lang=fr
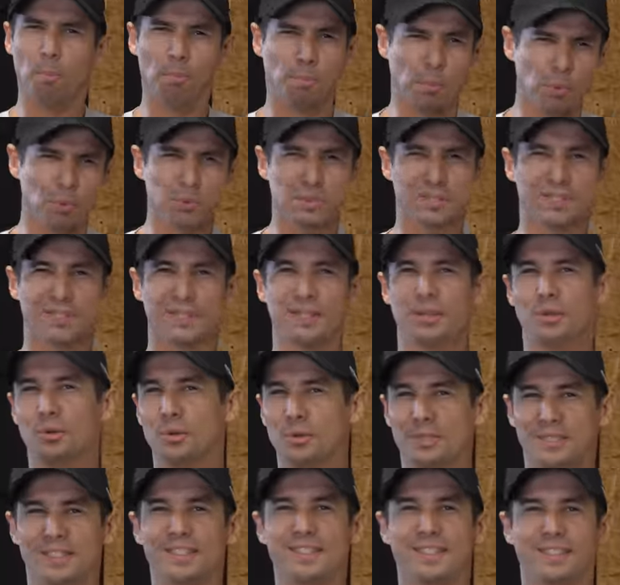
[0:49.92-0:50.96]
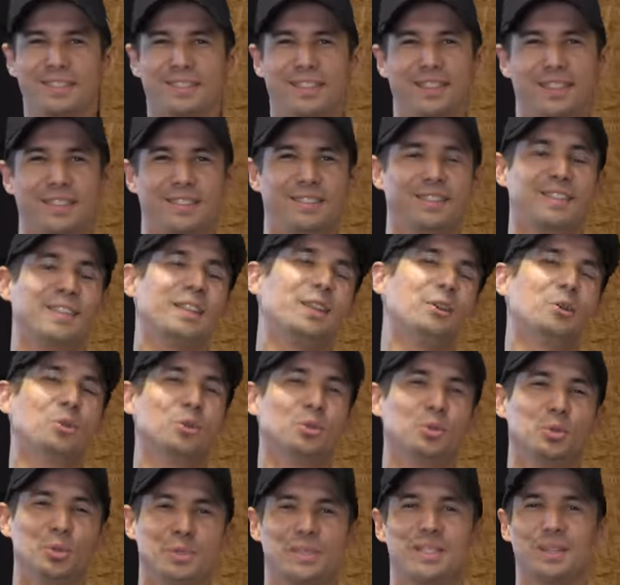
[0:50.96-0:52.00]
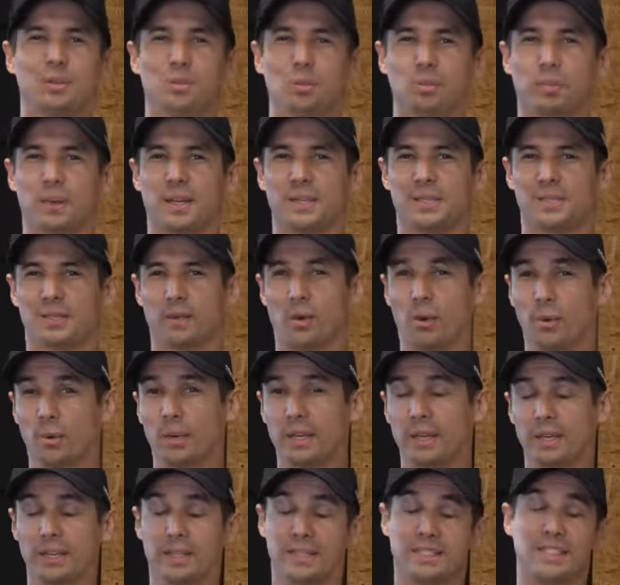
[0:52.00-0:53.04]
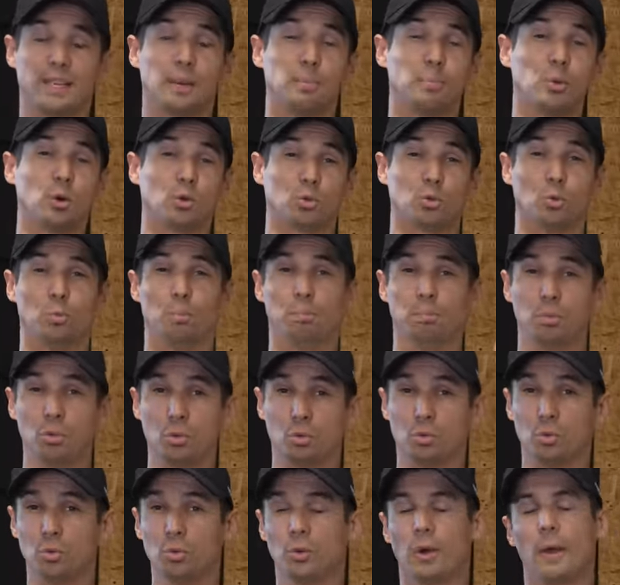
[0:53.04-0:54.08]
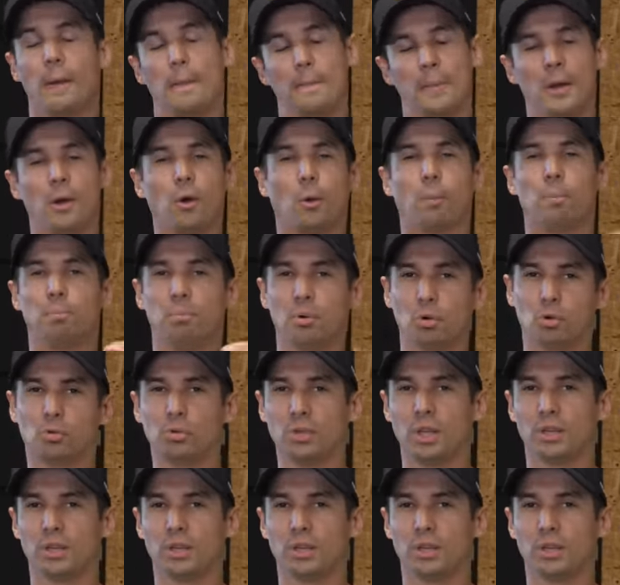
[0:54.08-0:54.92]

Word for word: Poncez le site internet et le dossier de presse anglais qui apporte beaucoup, mais alors beaucoup